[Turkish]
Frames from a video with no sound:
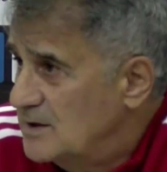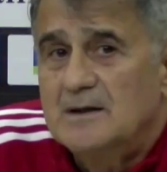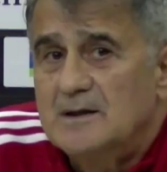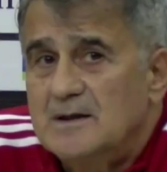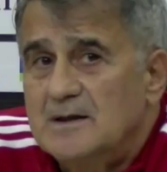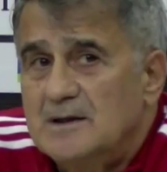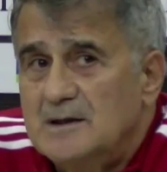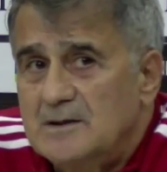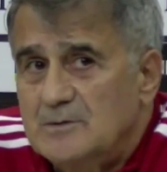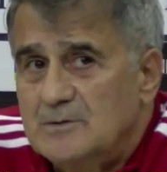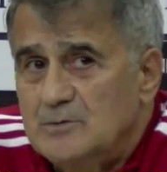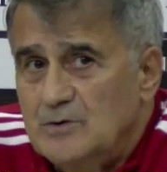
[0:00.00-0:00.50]

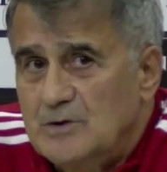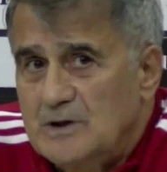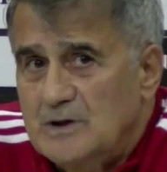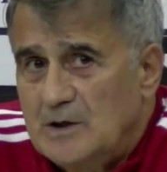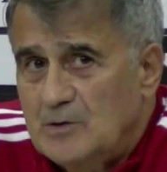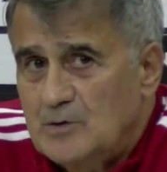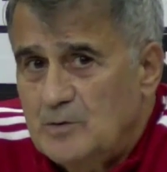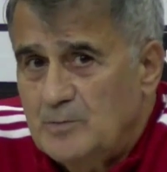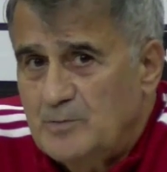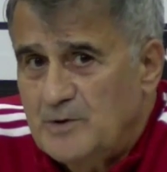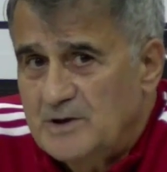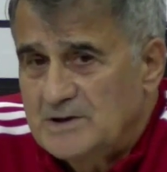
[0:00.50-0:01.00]
E,
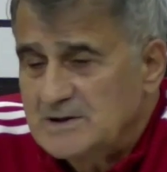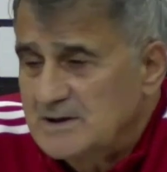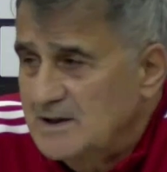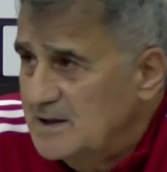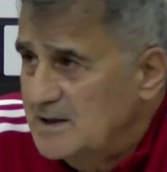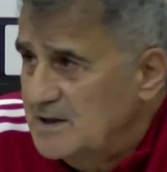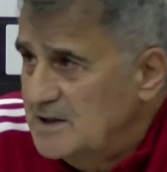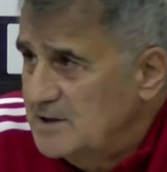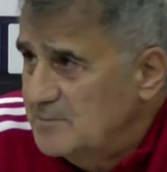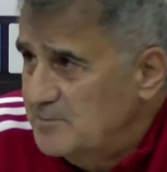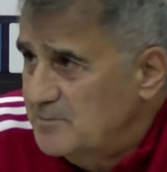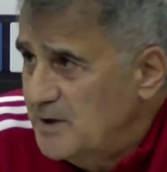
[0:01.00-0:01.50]
Dünya
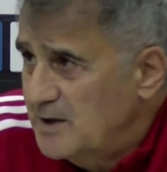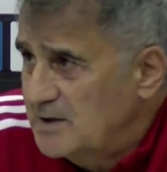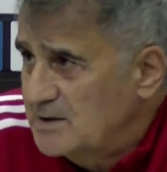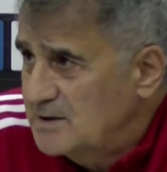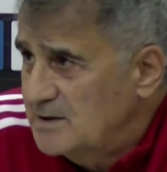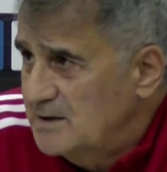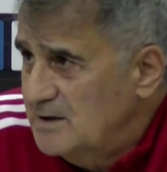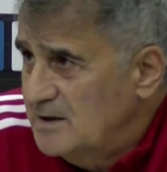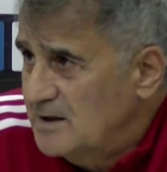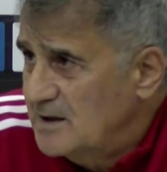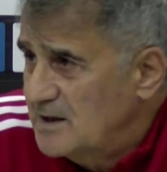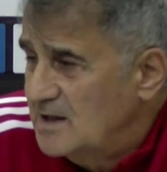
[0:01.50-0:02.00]
Kupası'na
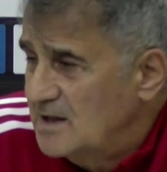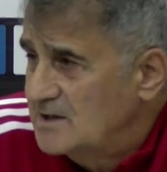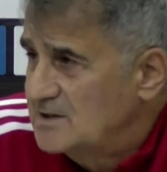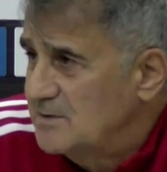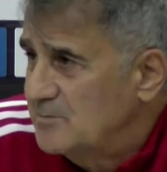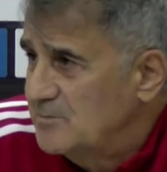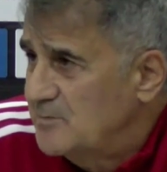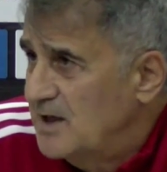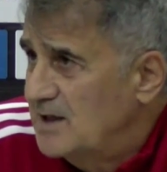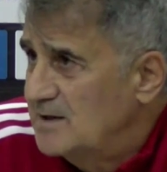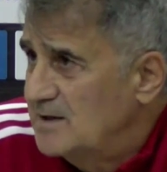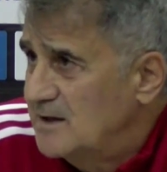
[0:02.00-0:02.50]
gitmekti.
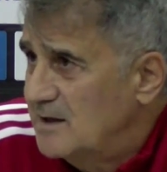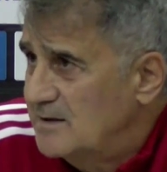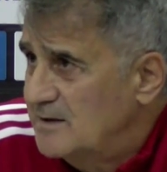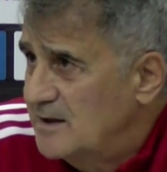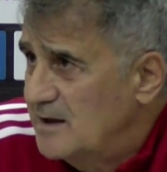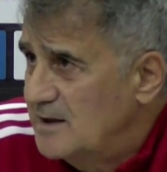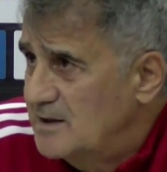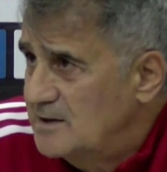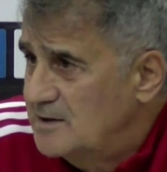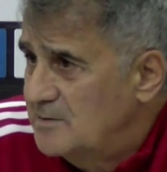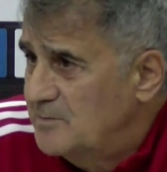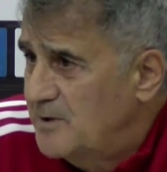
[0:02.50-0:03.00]
Kasım
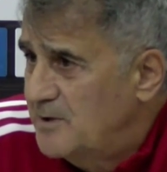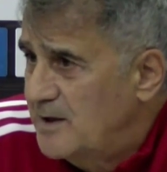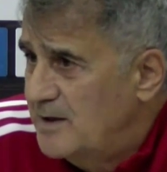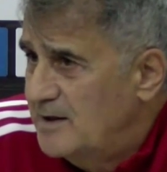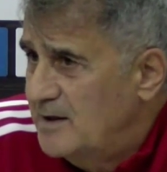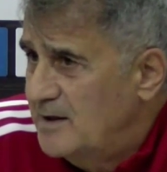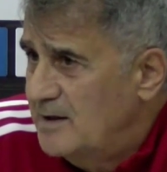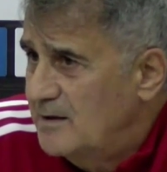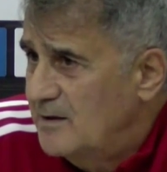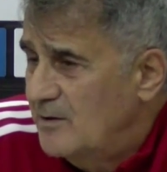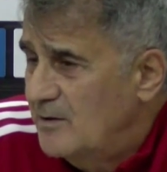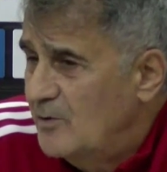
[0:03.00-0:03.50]
ayından da
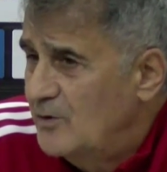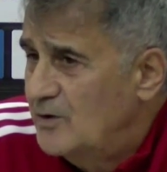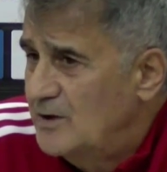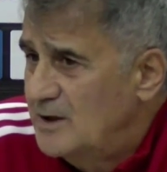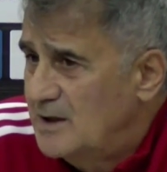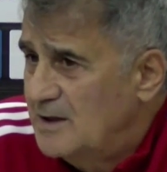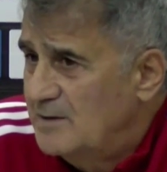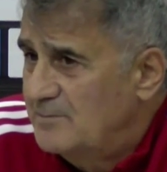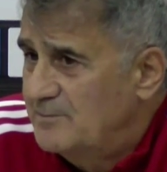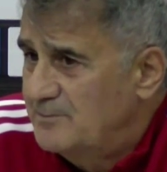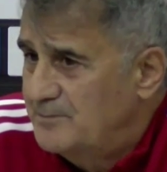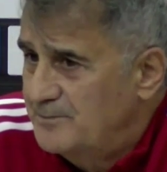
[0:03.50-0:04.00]
itibaren
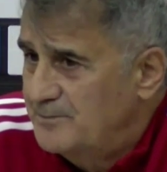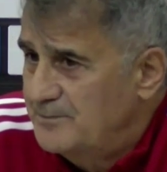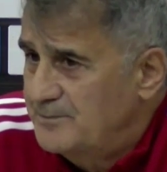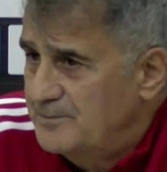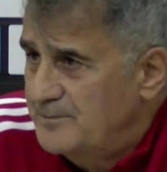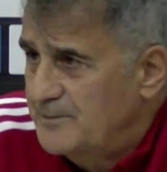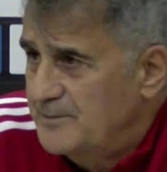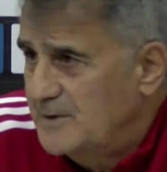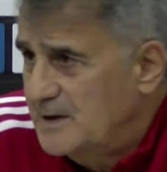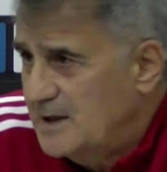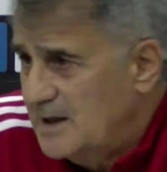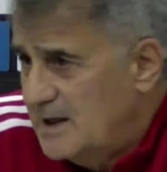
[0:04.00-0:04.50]
oraya
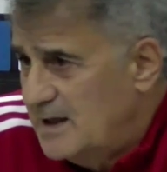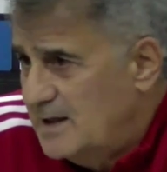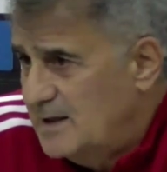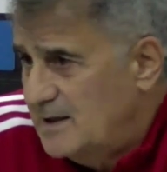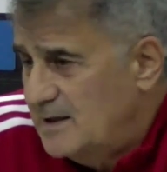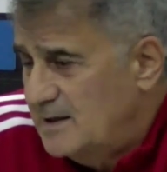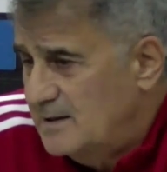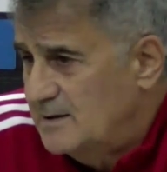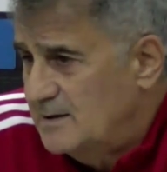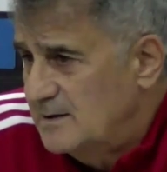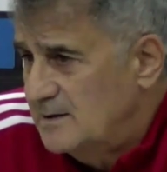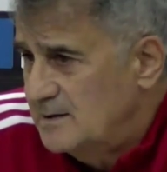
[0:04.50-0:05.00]
daha